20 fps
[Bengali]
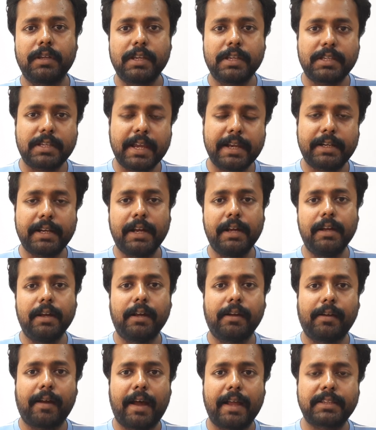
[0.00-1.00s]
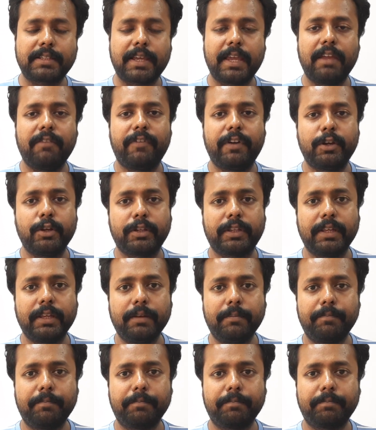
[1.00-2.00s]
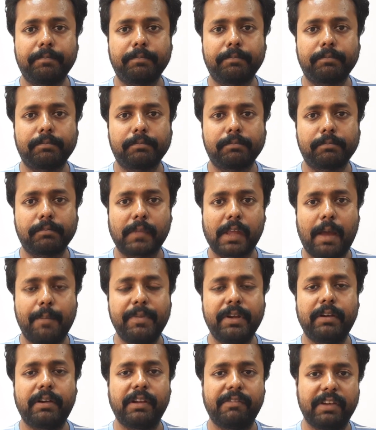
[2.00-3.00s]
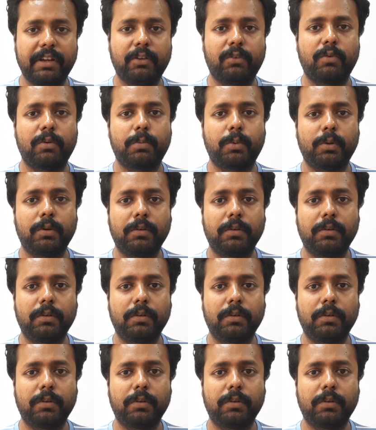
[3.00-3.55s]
সেইটা আজকে এই ভিডিওতে আমি রিভিল করব